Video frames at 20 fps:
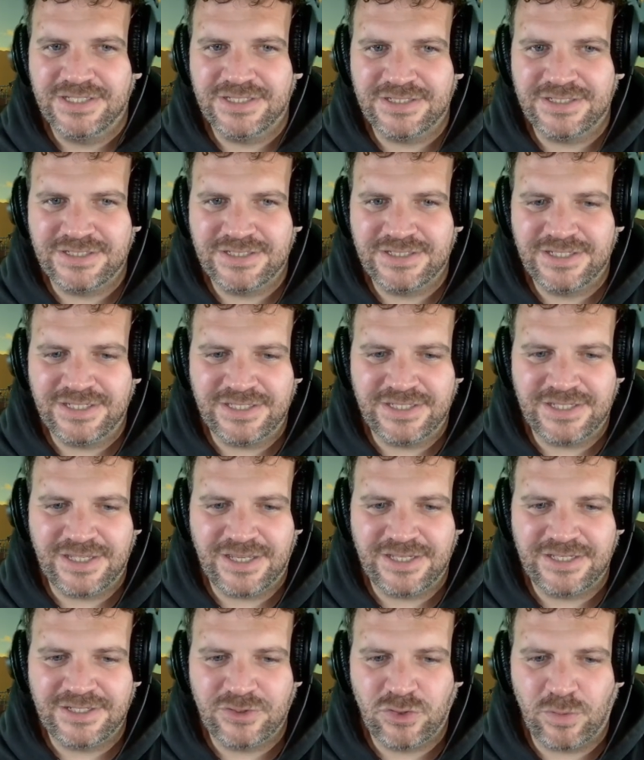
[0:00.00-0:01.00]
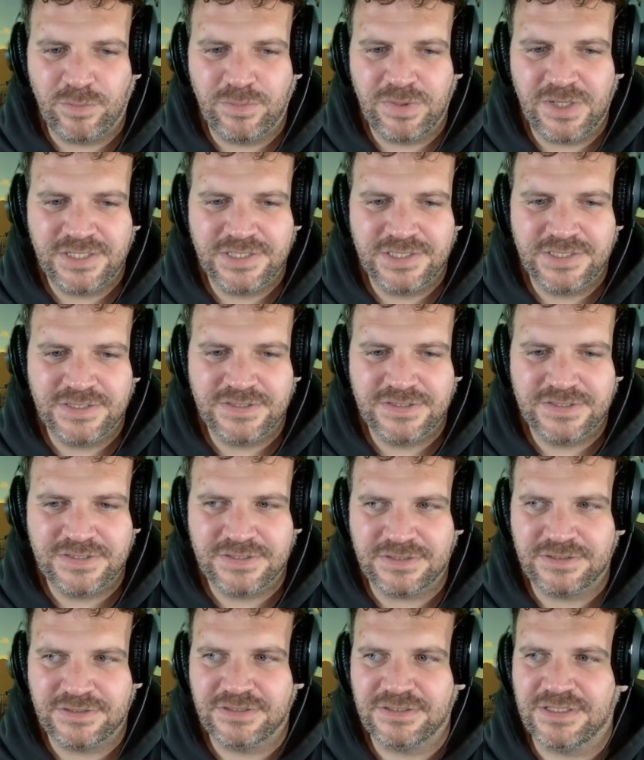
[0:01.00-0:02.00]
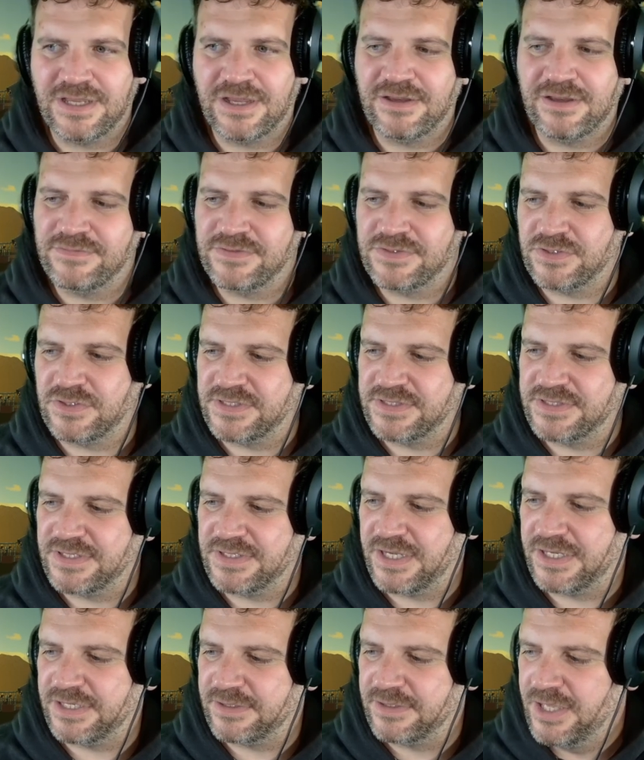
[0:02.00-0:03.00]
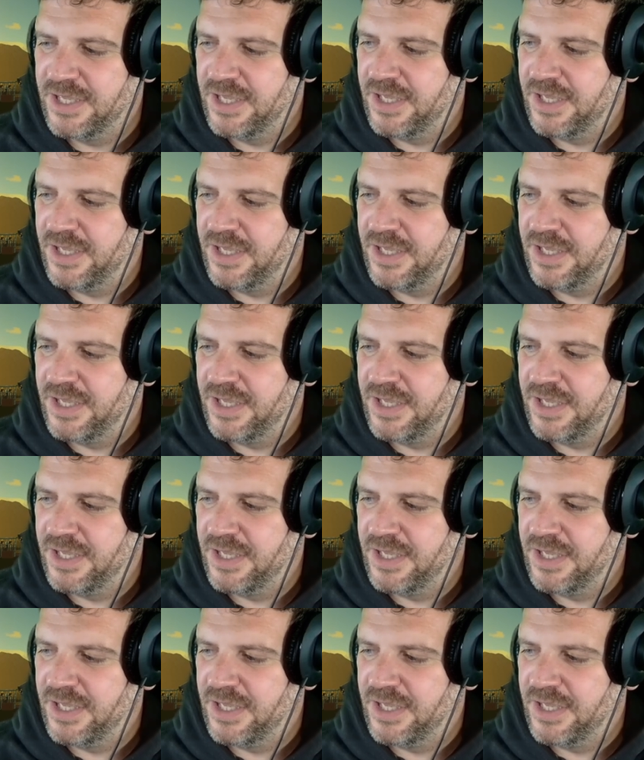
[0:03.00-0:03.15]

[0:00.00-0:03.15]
äh, in ein komplettes, äh, ja, wie soll ich sagen,